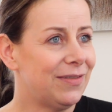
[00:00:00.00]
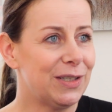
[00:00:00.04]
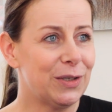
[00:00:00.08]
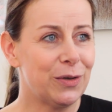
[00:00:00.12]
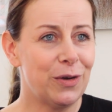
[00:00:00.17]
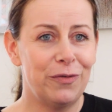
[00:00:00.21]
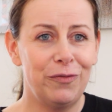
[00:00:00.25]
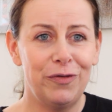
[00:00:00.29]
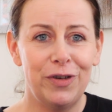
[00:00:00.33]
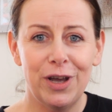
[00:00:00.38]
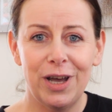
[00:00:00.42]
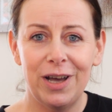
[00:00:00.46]
Was
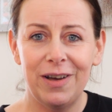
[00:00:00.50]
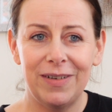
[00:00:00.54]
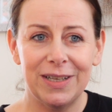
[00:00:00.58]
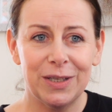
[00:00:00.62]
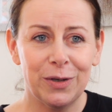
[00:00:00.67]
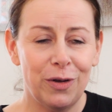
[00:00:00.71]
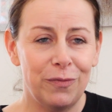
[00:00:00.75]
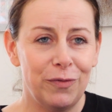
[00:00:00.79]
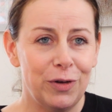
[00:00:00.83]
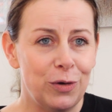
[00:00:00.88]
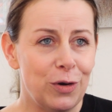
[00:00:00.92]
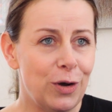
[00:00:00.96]
können, wir, was
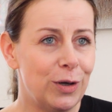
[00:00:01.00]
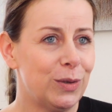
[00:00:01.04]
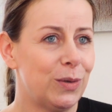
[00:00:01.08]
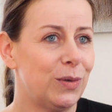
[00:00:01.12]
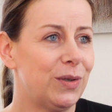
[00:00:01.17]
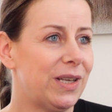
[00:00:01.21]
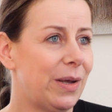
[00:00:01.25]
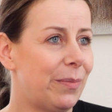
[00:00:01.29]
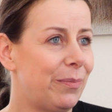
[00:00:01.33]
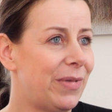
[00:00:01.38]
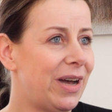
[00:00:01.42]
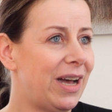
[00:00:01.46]
können wir noch
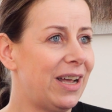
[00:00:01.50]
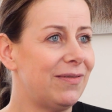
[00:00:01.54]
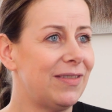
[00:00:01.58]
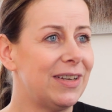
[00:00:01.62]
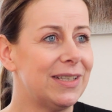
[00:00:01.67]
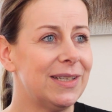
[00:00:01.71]
zusammen machen?